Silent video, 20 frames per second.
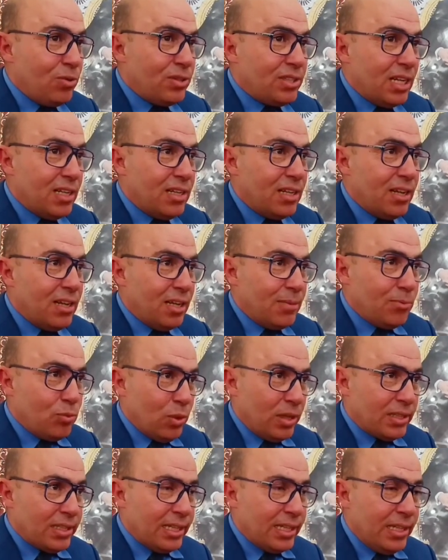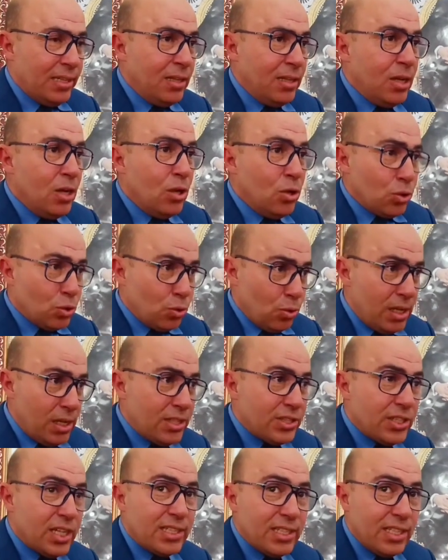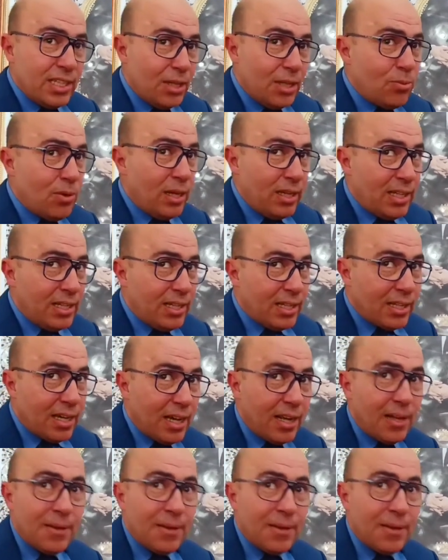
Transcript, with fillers: ديال المواطن شكرا جزيلا والى اللقاء